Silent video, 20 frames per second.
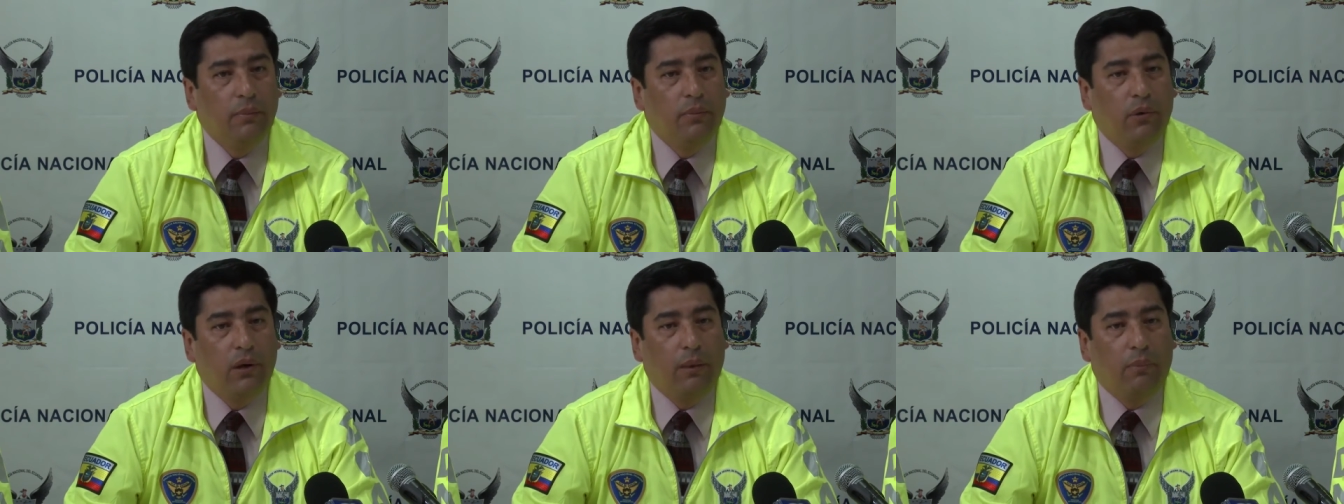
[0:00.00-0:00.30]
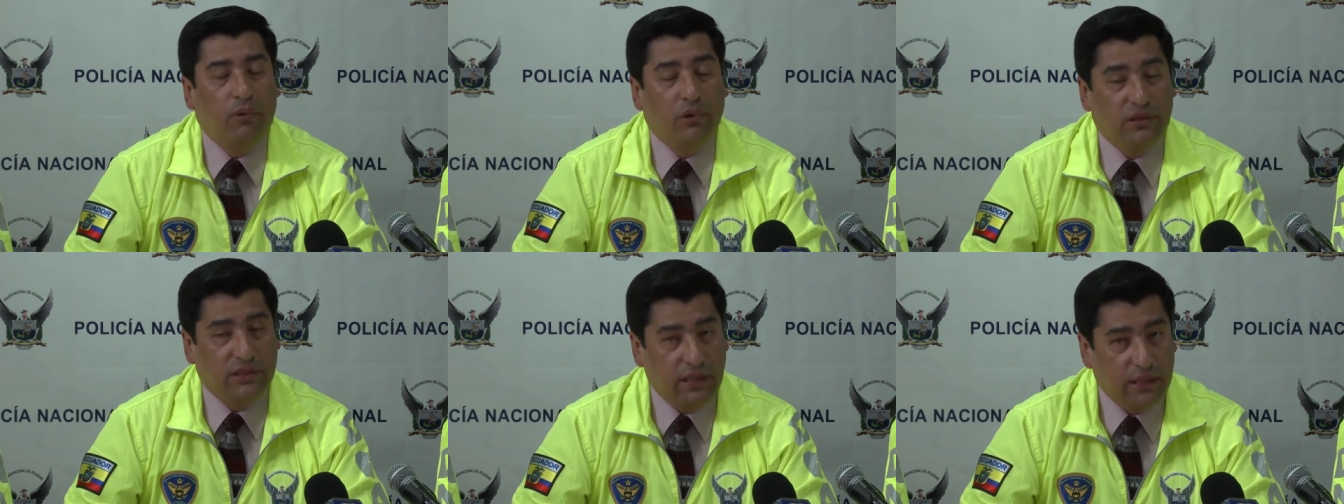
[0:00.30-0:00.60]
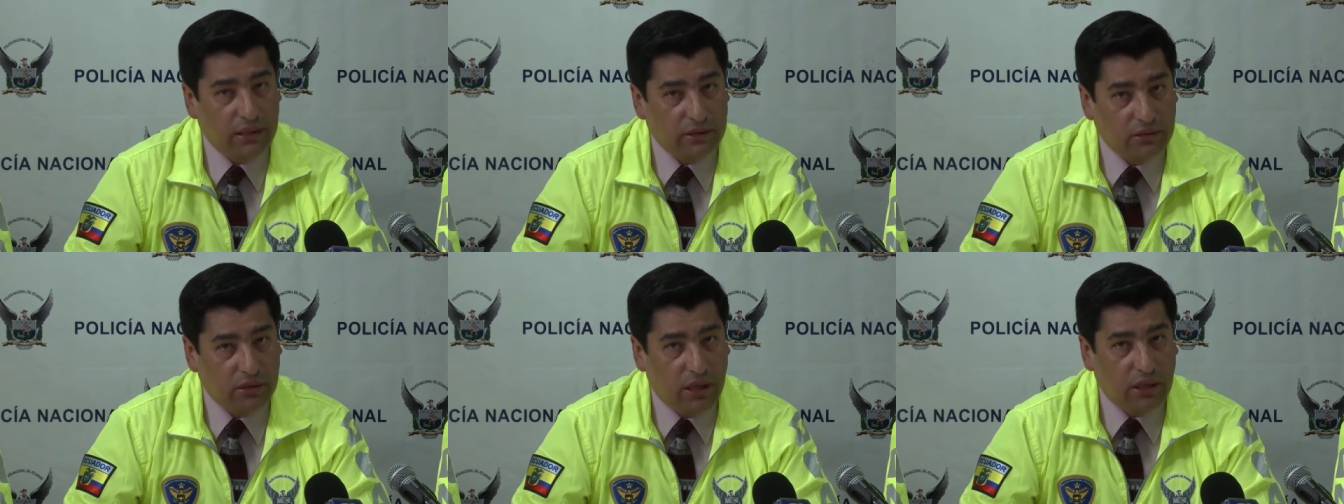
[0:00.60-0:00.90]
por la
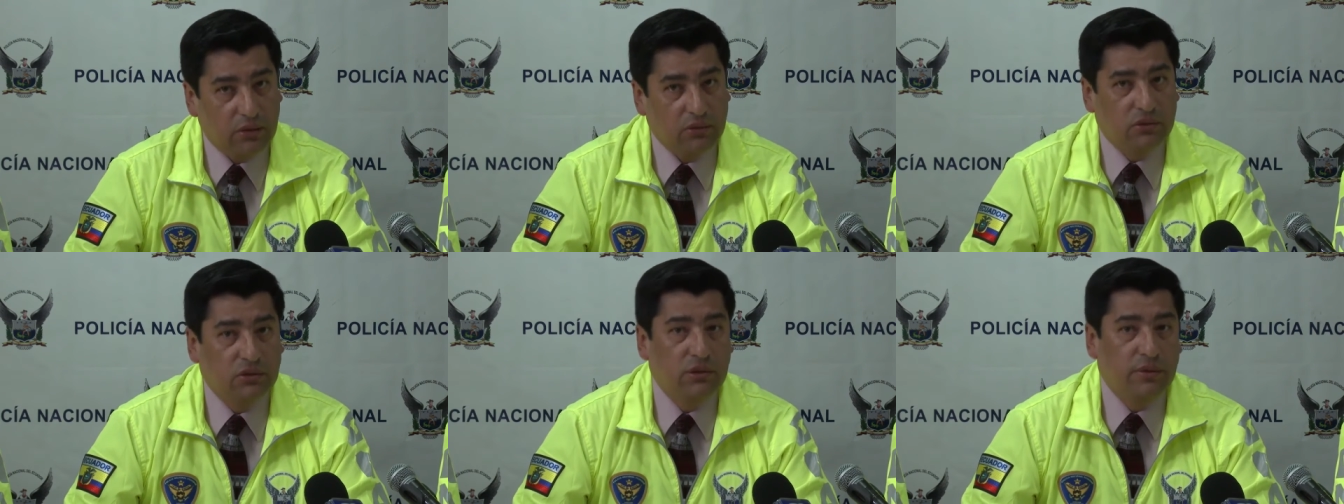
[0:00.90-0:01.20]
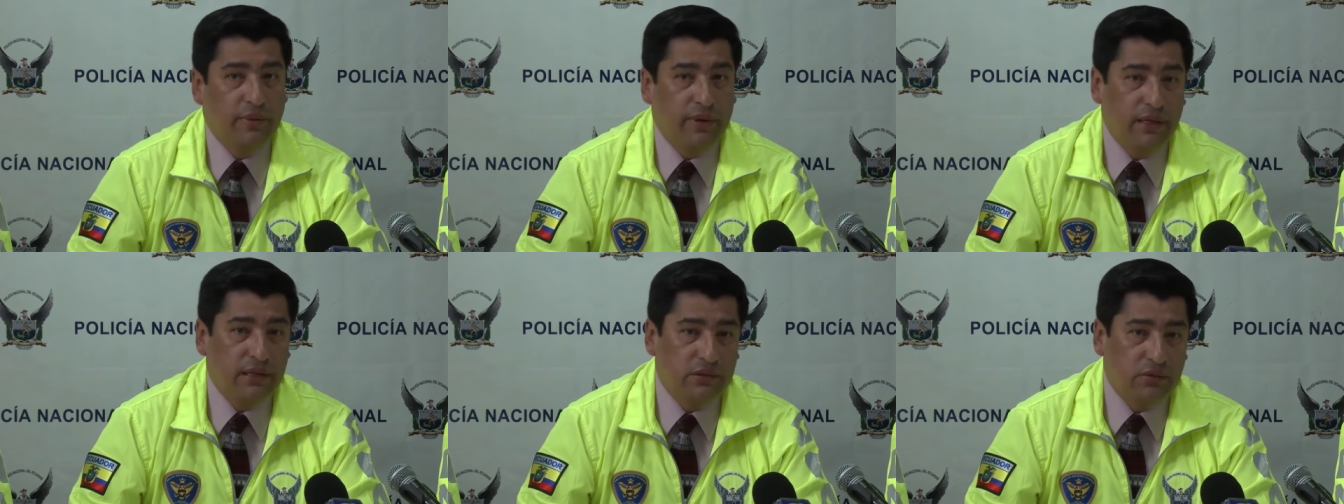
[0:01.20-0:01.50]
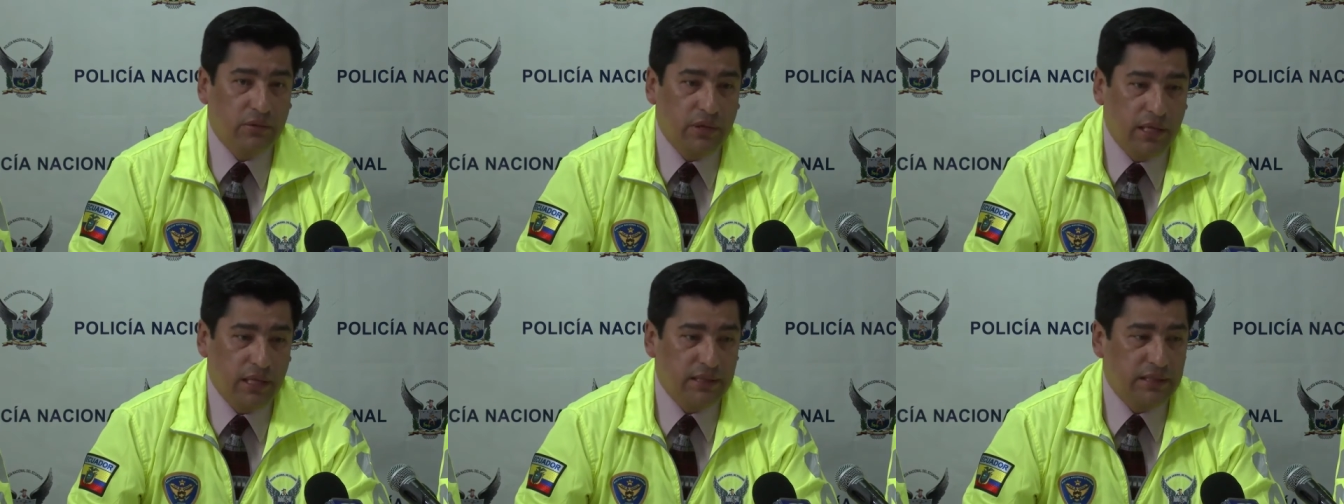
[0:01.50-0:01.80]
Policía Nacional con sus
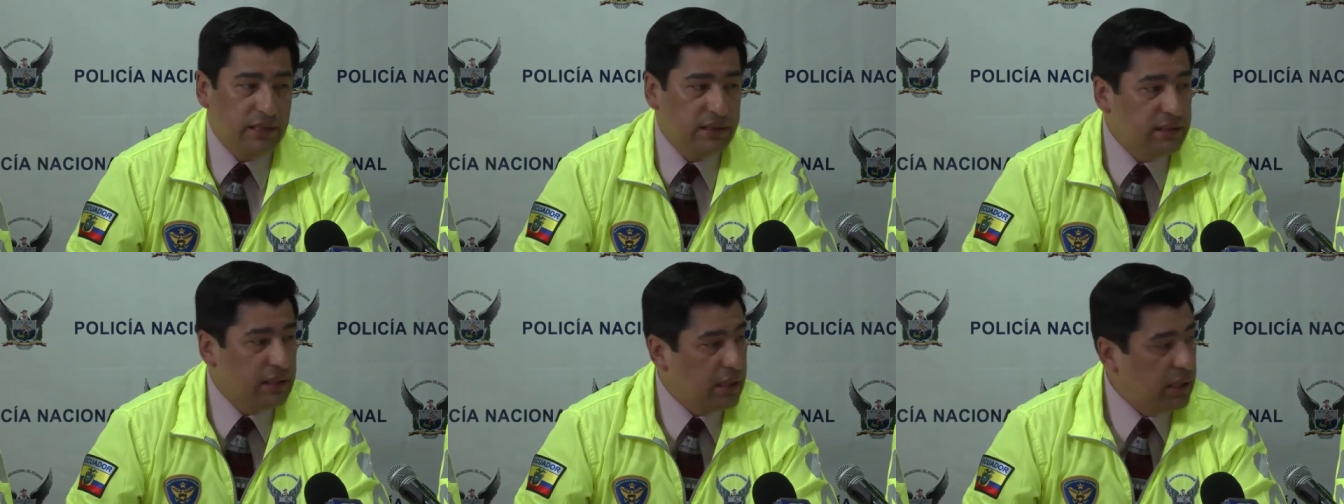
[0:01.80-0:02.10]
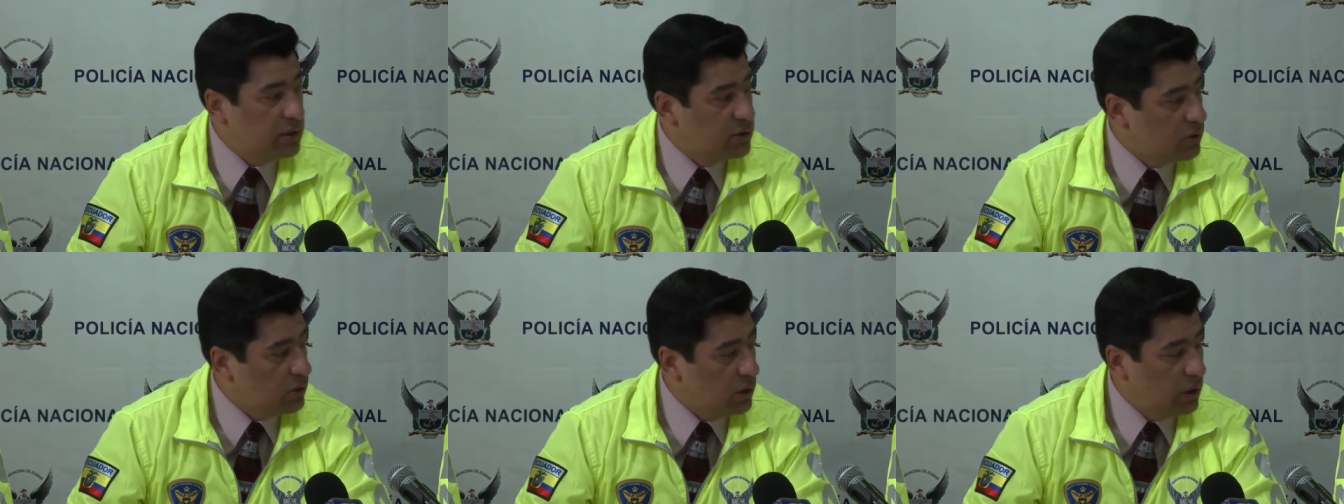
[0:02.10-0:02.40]
diferentes unidades y en este caso